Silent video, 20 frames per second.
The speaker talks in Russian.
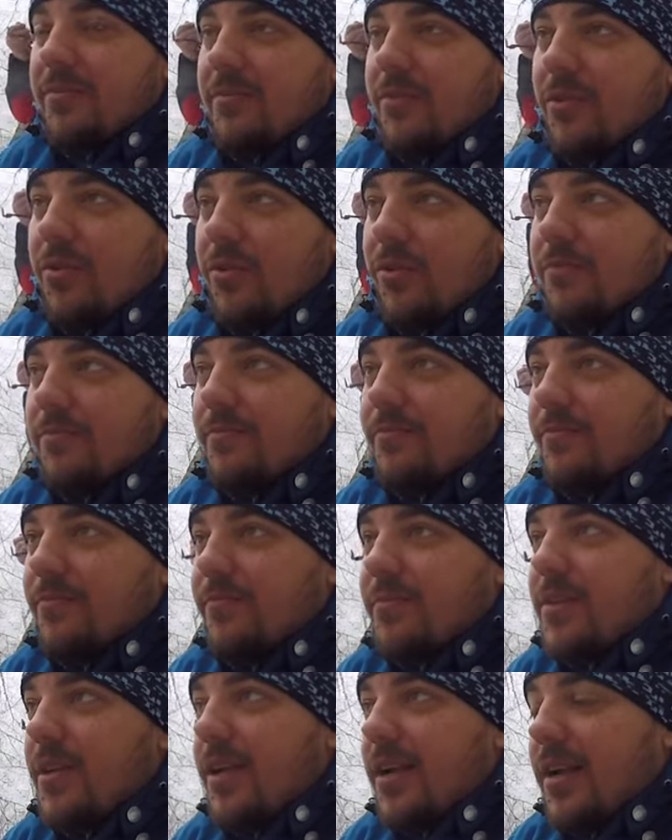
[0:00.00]
но
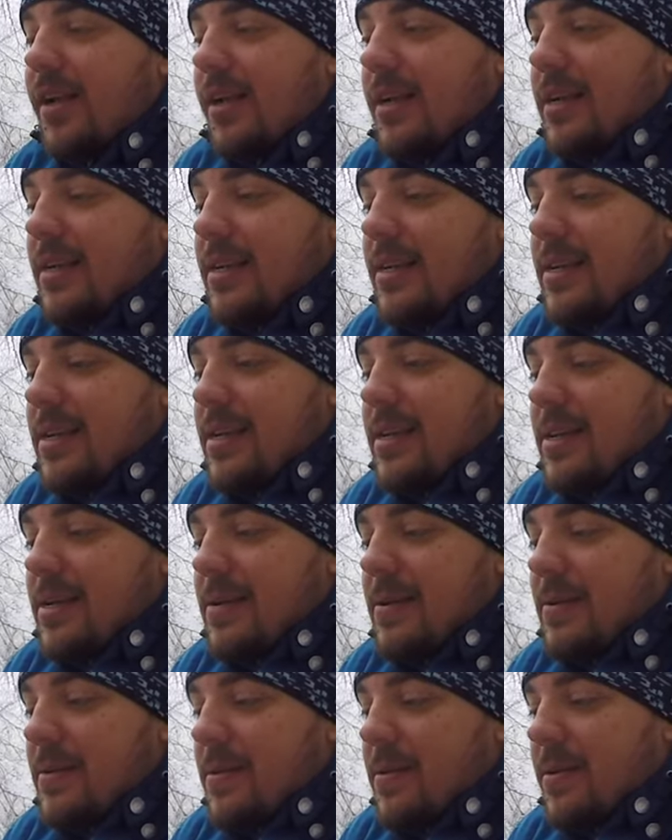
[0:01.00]

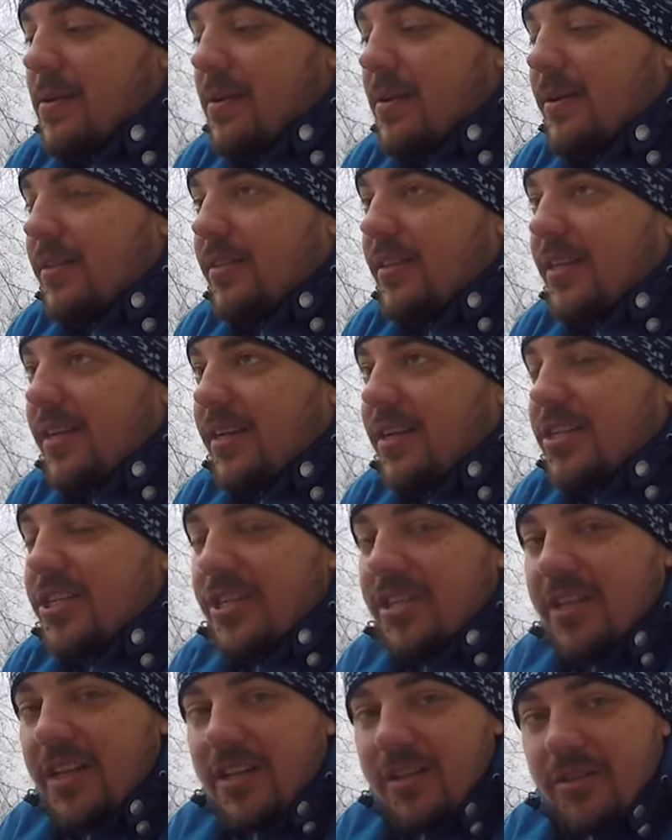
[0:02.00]
ну, не
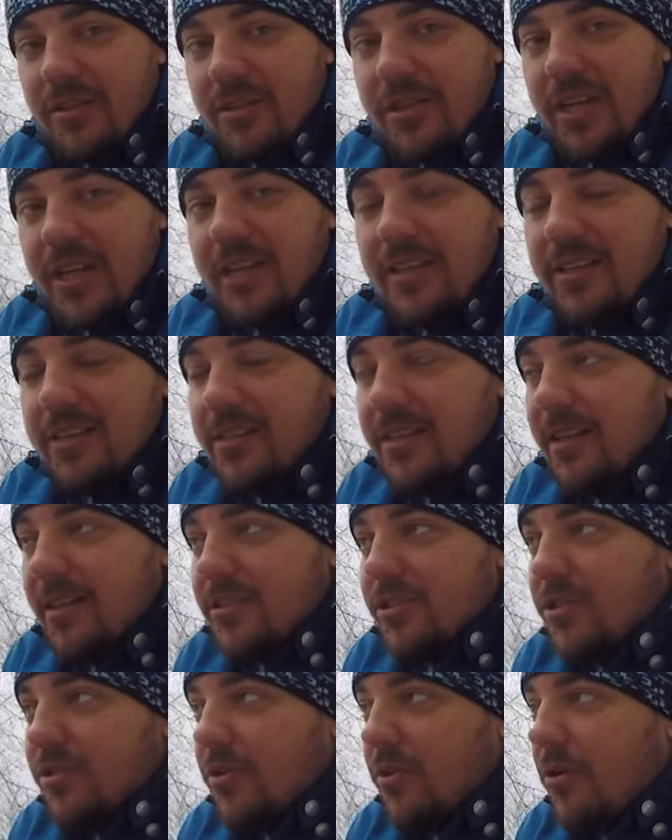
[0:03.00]
рассчитал, тоже, я не знал,
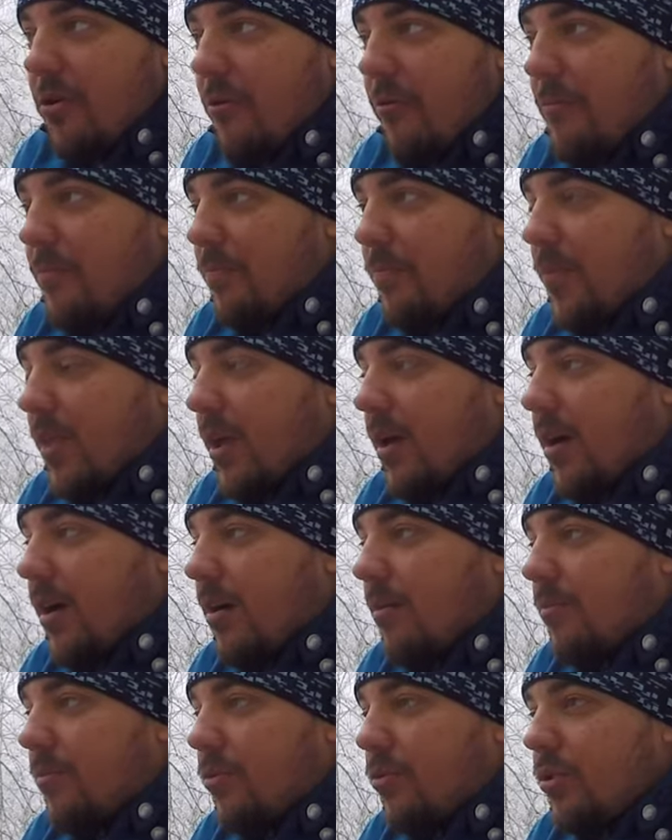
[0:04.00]
что а,
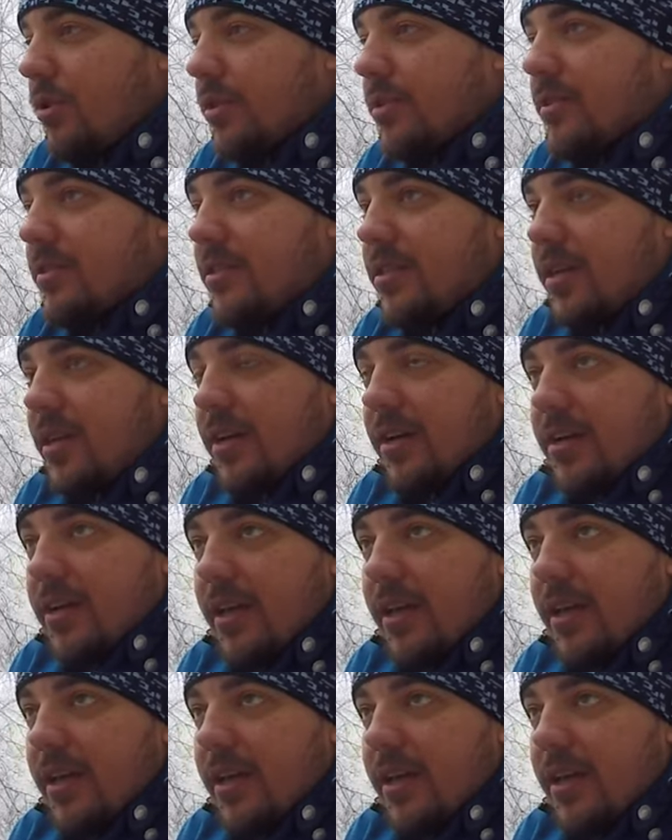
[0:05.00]
будет снег.